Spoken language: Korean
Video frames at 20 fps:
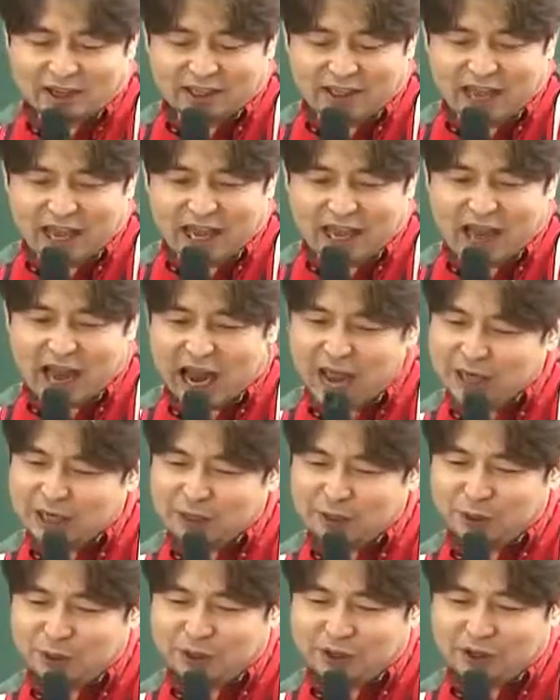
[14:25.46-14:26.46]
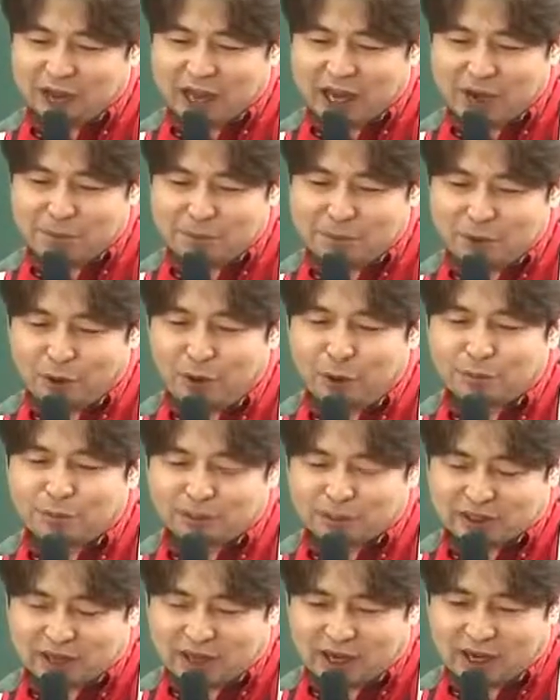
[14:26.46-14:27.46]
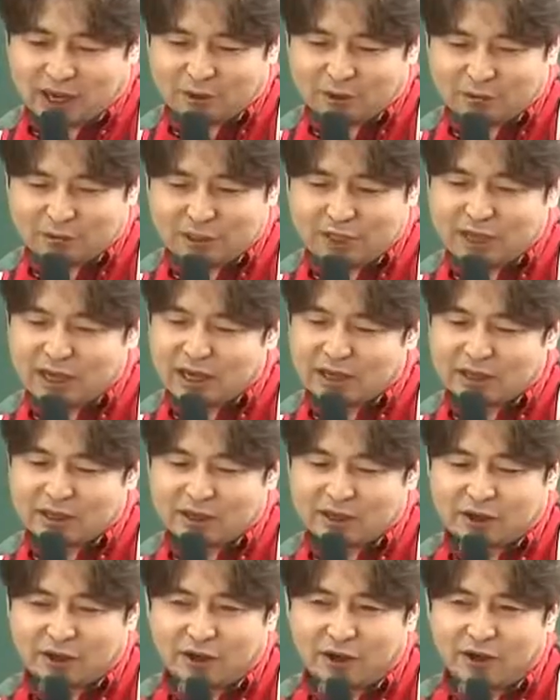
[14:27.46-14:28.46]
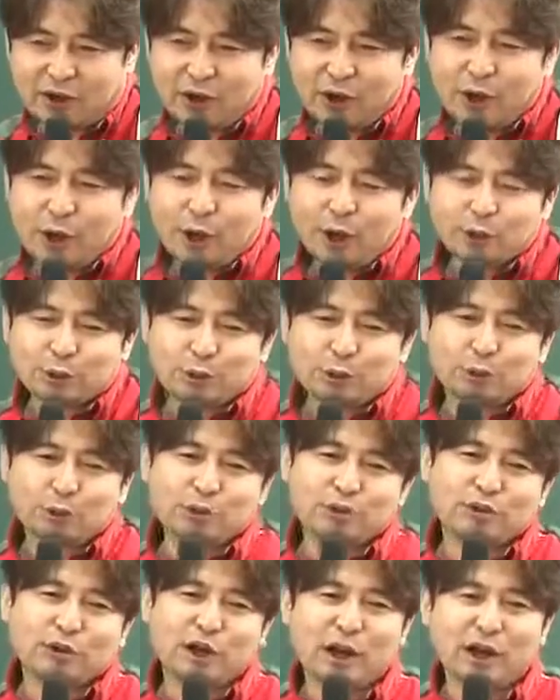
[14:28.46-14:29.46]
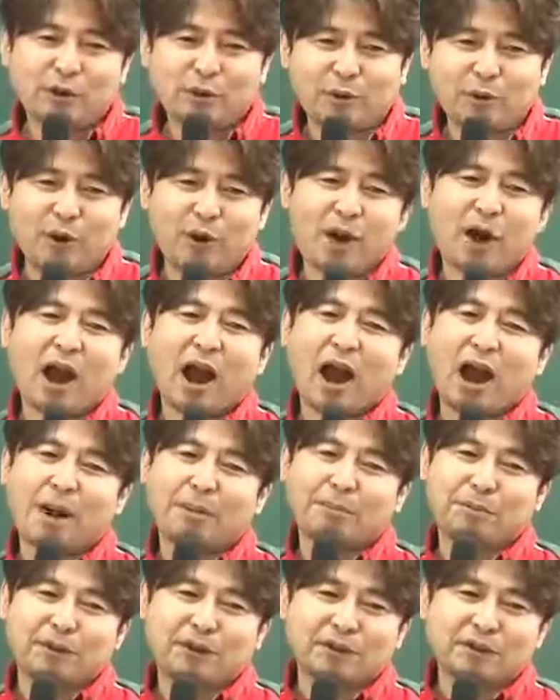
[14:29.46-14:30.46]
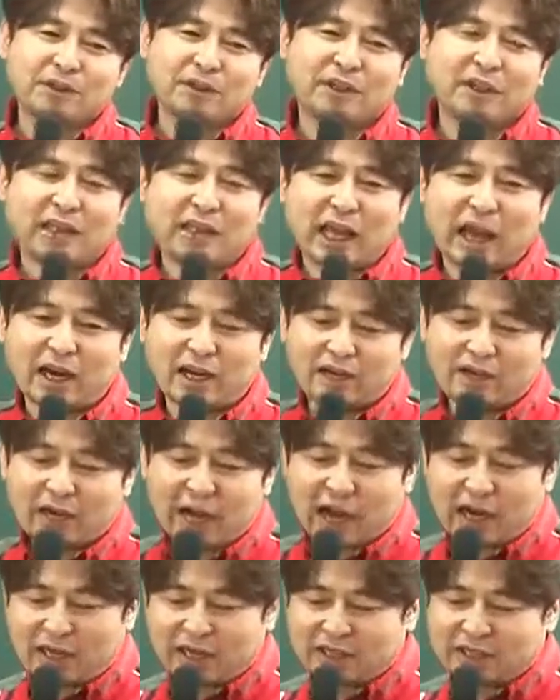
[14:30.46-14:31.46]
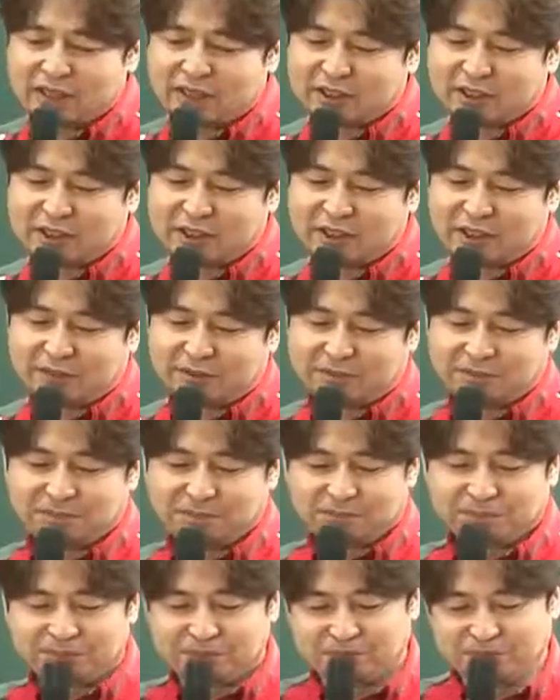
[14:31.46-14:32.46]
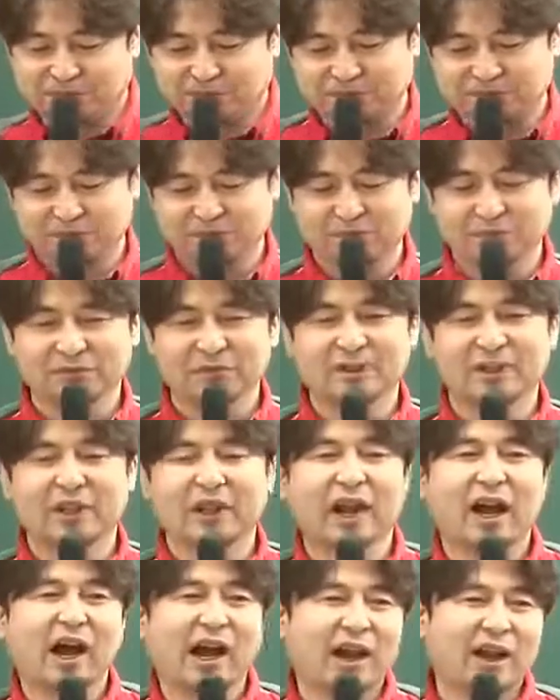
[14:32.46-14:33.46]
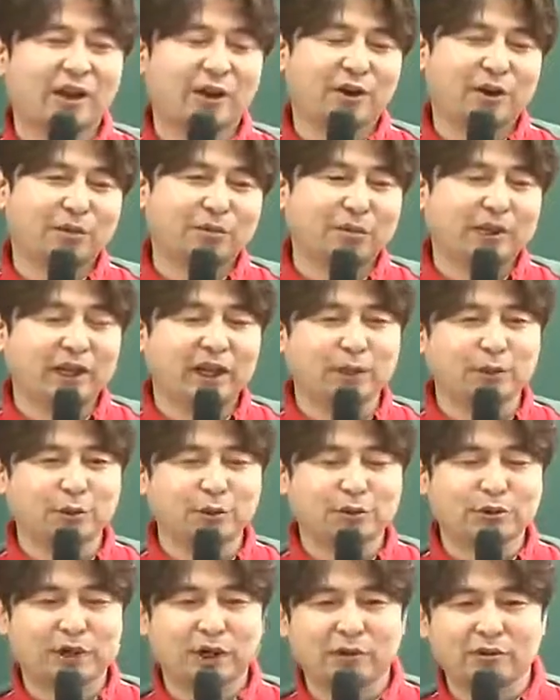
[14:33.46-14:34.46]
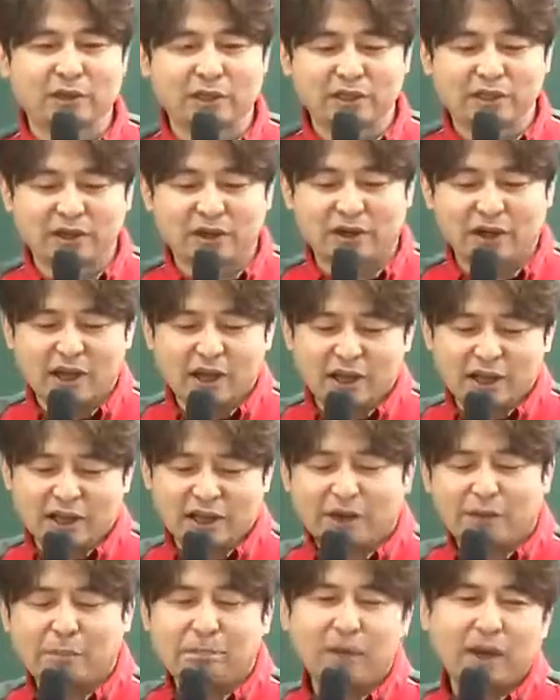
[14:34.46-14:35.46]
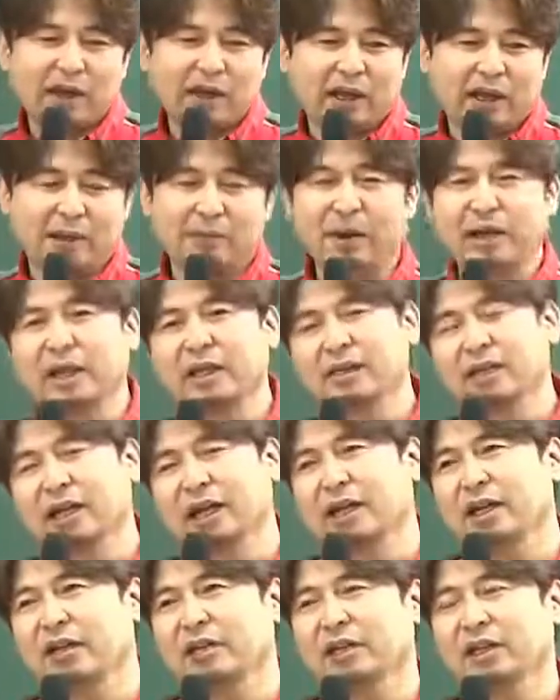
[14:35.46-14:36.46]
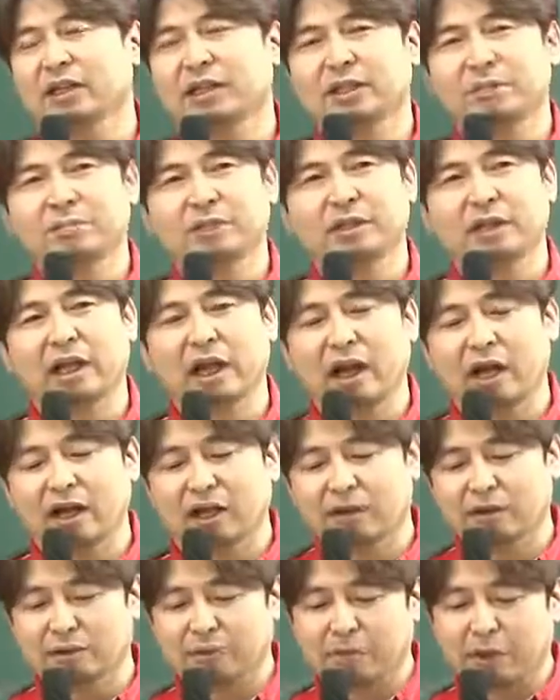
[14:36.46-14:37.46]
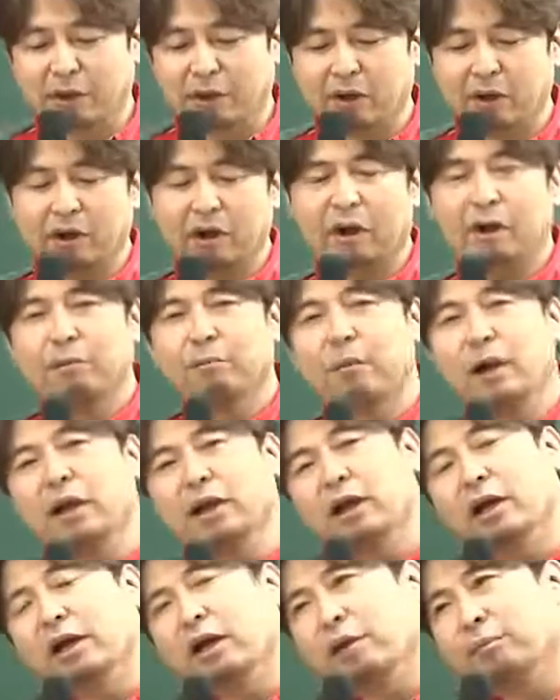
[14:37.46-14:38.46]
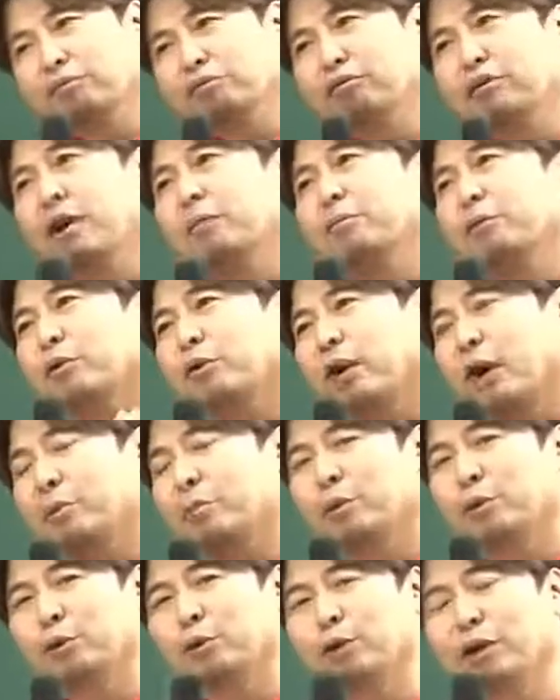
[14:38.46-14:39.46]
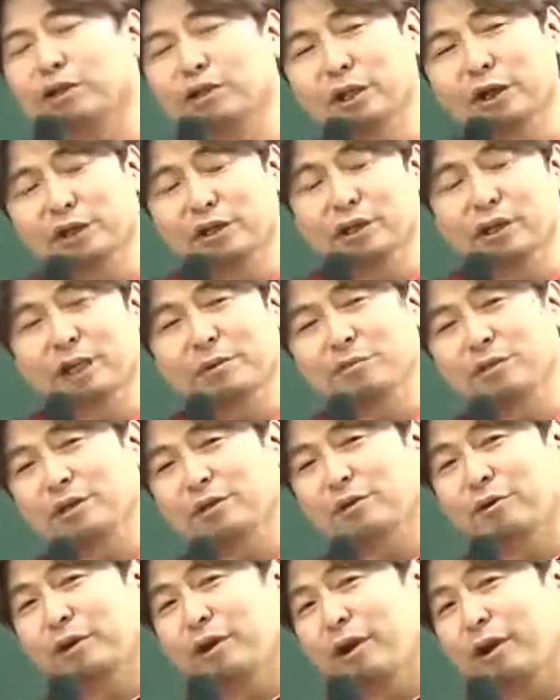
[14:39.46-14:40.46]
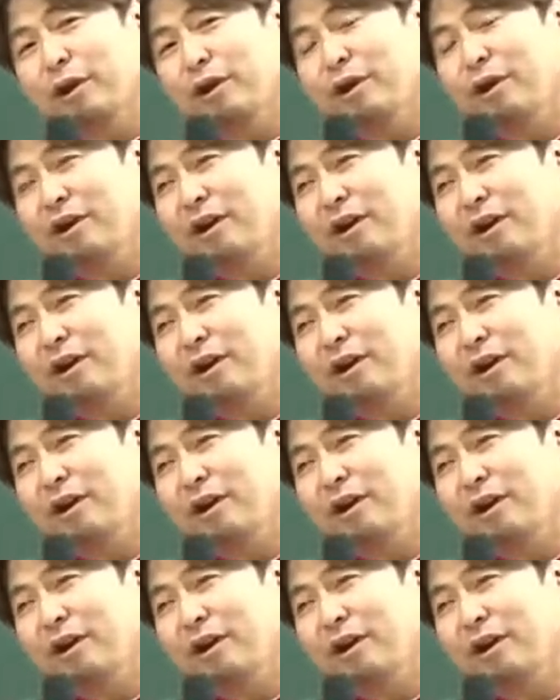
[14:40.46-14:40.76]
예, 아니요 이렇게 할 필요 없다라고 생각이 들어요. 초수라고 합격선이 다른 거 아니죠. 그렇죠? 그러니까 여러분이 초수라고 해서 이것만 해 만약에 제가 이렇다 칩시다. 그러면 만약에 불합격하면 어떡해요? 제가 책임질 거예요?